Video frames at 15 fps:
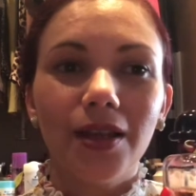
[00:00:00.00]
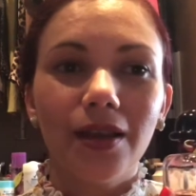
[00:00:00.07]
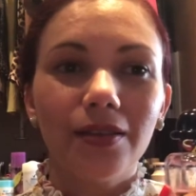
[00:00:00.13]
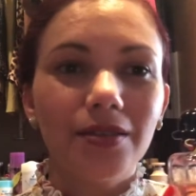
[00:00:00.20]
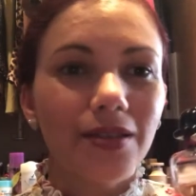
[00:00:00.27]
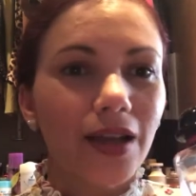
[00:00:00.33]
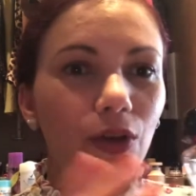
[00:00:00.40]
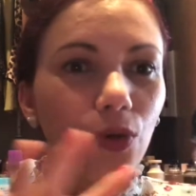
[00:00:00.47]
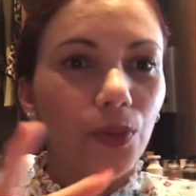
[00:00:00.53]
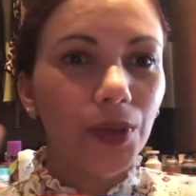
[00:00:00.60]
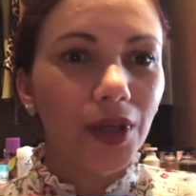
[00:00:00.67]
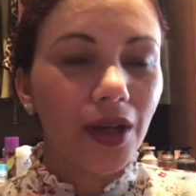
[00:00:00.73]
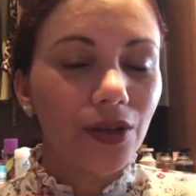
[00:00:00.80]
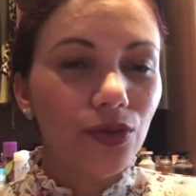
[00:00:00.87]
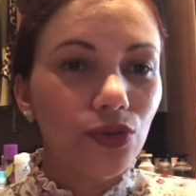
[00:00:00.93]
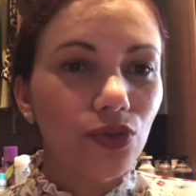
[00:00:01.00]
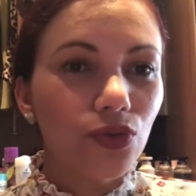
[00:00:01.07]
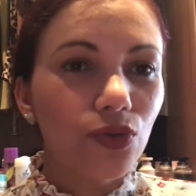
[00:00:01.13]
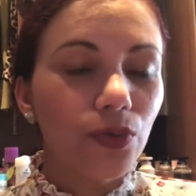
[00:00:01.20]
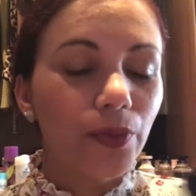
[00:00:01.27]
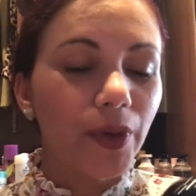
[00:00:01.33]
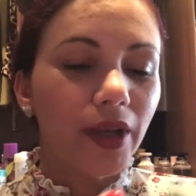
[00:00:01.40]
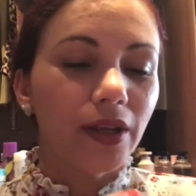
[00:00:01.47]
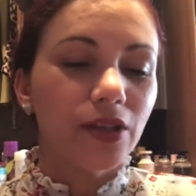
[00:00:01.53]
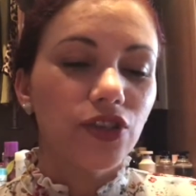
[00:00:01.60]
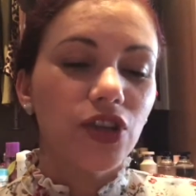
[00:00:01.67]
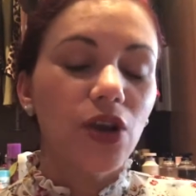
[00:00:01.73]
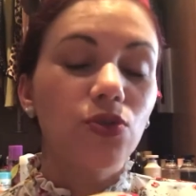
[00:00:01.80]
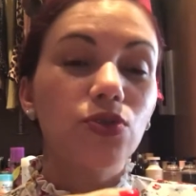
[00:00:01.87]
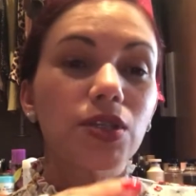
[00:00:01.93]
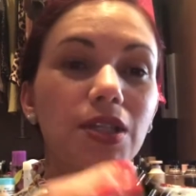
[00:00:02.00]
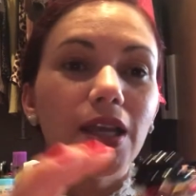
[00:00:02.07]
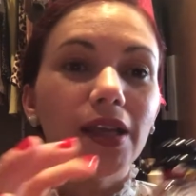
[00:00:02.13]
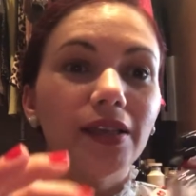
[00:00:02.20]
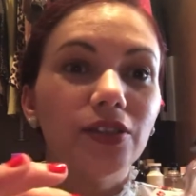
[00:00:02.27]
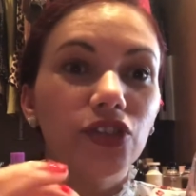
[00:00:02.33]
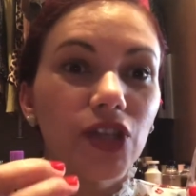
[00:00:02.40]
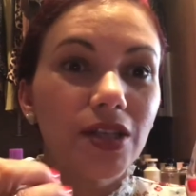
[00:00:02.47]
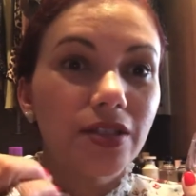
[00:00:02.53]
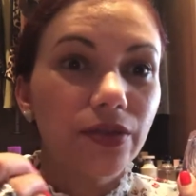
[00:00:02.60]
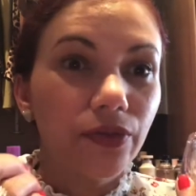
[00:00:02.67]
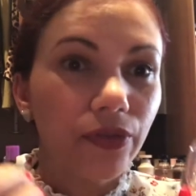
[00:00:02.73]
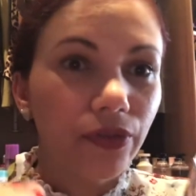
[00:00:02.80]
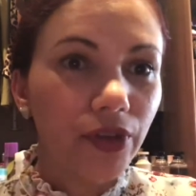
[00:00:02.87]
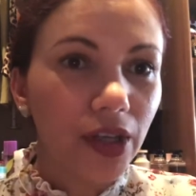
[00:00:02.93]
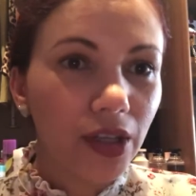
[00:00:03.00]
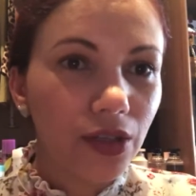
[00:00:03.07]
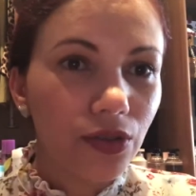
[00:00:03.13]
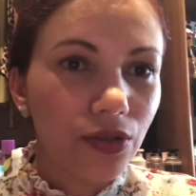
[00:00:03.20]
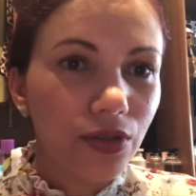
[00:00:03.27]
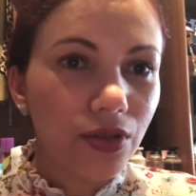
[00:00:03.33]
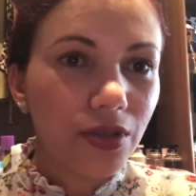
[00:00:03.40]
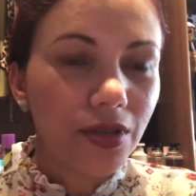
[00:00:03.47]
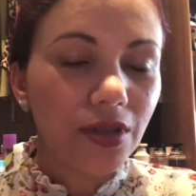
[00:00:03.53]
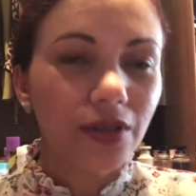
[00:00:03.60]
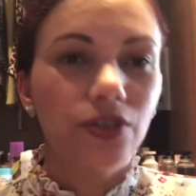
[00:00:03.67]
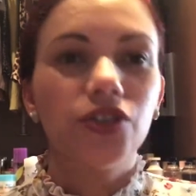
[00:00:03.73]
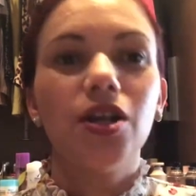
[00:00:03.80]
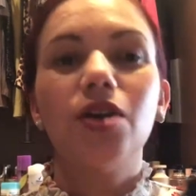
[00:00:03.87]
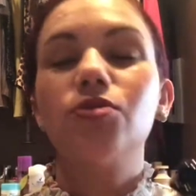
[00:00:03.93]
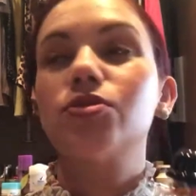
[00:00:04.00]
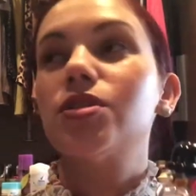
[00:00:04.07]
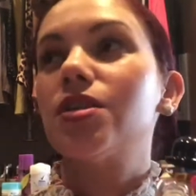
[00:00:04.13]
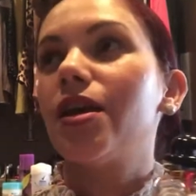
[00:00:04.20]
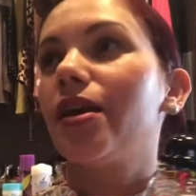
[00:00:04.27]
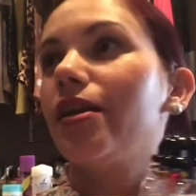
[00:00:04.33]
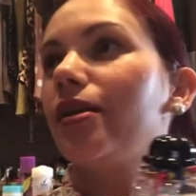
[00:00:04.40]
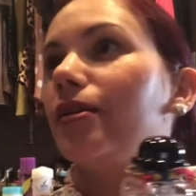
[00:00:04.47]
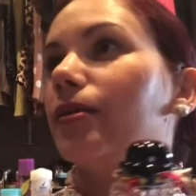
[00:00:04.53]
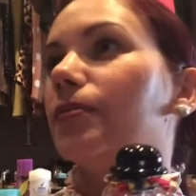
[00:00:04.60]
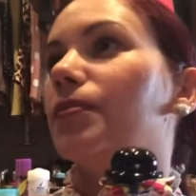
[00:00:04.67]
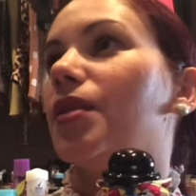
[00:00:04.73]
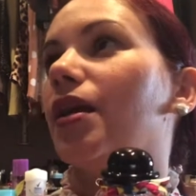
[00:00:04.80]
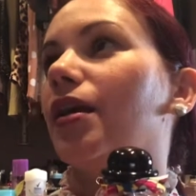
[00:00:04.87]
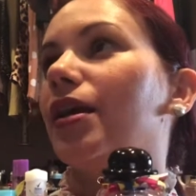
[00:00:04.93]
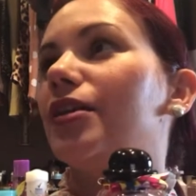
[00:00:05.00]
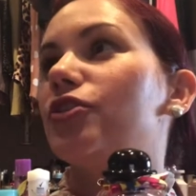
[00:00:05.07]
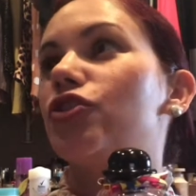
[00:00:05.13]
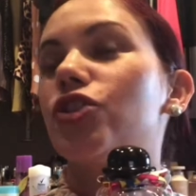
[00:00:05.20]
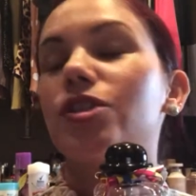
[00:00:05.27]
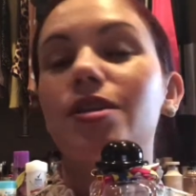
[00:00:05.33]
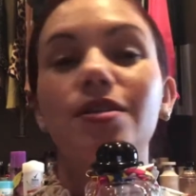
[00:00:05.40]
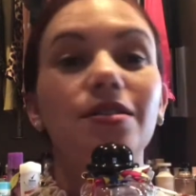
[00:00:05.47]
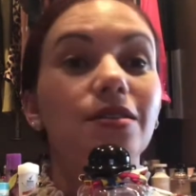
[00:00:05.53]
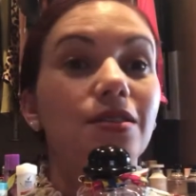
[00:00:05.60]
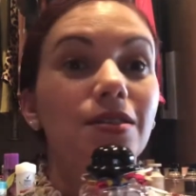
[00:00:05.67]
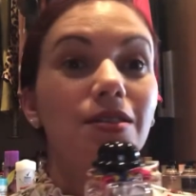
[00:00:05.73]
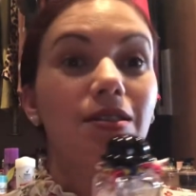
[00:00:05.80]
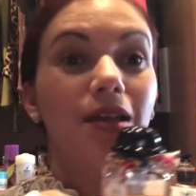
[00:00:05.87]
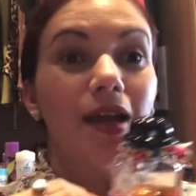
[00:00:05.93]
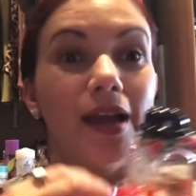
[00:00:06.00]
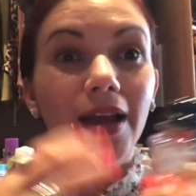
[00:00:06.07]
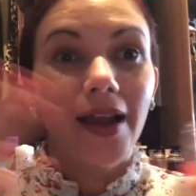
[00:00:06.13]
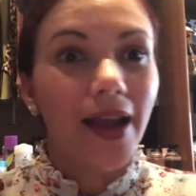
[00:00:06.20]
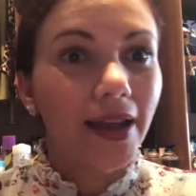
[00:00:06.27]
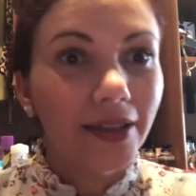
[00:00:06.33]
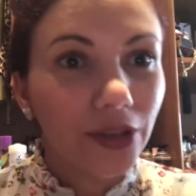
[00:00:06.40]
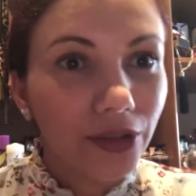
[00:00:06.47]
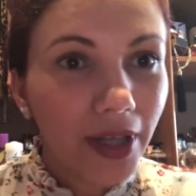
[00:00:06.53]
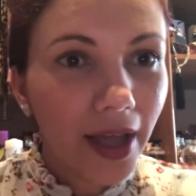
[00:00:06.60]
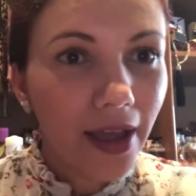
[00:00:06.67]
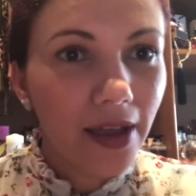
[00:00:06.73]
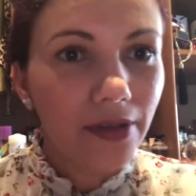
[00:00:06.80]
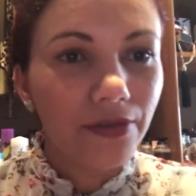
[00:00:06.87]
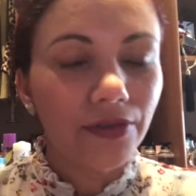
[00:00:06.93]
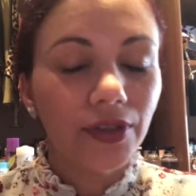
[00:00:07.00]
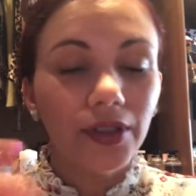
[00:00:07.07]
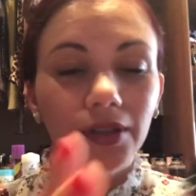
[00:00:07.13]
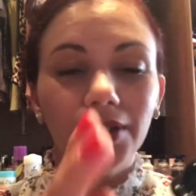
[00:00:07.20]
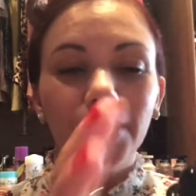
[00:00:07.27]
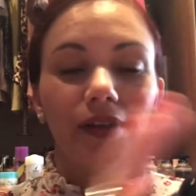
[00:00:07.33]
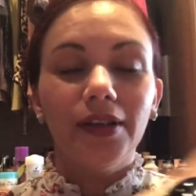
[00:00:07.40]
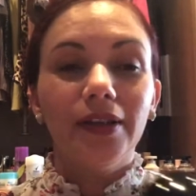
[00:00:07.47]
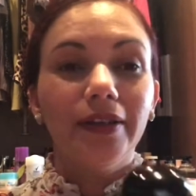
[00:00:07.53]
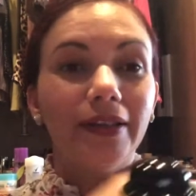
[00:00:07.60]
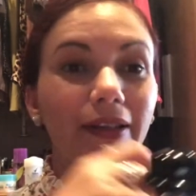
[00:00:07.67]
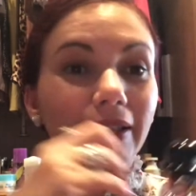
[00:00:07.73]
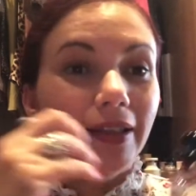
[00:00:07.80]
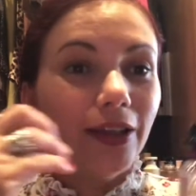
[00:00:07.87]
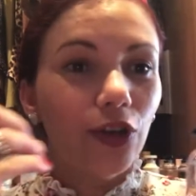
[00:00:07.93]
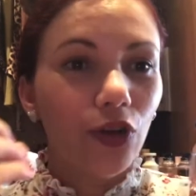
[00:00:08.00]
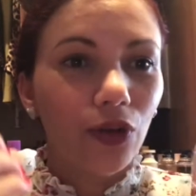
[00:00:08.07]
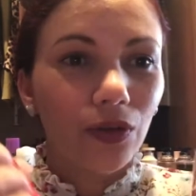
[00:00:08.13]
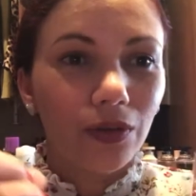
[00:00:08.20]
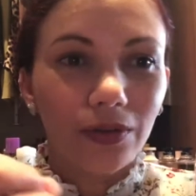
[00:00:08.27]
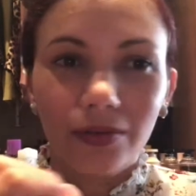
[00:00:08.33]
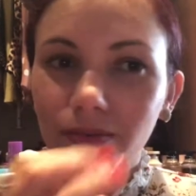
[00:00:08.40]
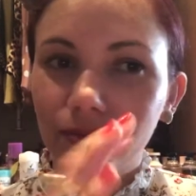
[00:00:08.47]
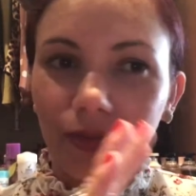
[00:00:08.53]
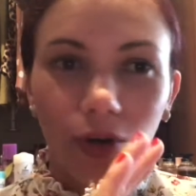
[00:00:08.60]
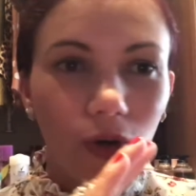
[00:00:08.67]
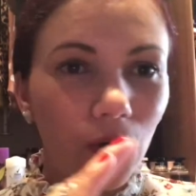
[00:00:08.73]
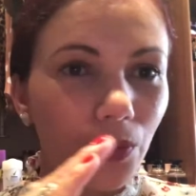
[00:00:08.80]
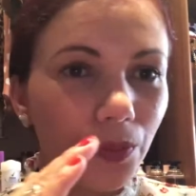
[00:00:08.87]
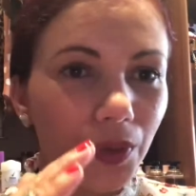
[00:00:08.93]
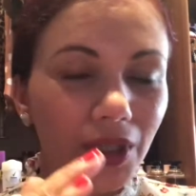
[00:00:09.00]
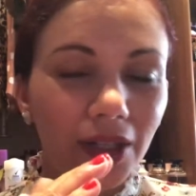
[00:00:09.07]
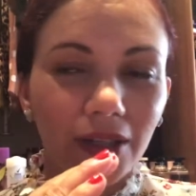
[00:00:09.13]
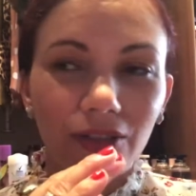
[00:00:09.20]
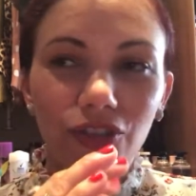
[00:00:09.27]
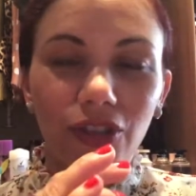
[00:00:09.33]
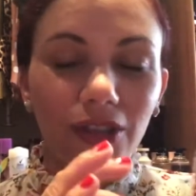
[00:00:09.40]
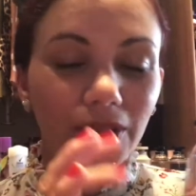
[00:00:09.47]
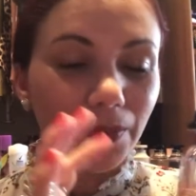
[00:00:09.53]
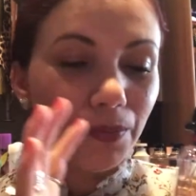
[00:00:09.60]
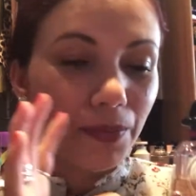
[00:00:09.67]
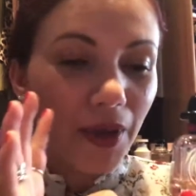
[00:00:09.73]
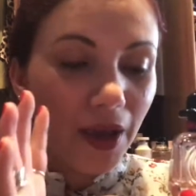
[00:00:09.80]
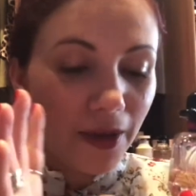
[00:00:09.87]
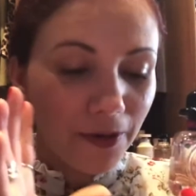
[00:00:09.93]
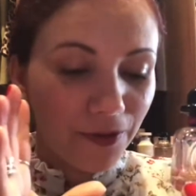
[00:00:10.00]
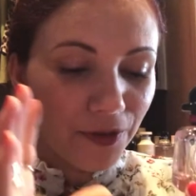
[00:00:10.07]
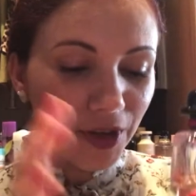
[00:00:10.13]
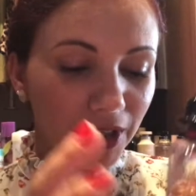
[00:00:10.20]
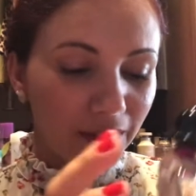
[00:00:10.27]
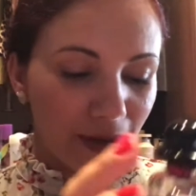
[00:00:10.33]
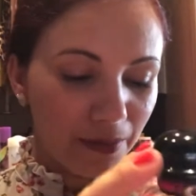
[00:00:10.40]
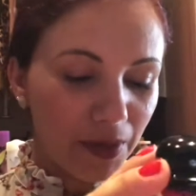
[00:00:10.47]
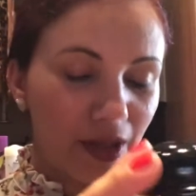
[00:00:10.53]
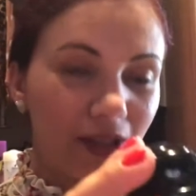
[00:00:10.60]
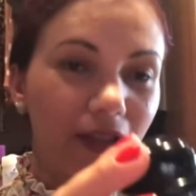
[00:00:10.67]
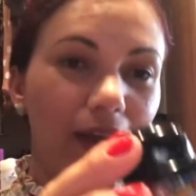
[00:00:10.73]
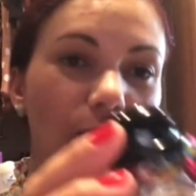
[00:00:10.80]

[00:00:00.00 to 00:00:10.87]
está combinando super. Já usei em dias frios, já usei em dias caindo neve e combina, gente, perfeitamente.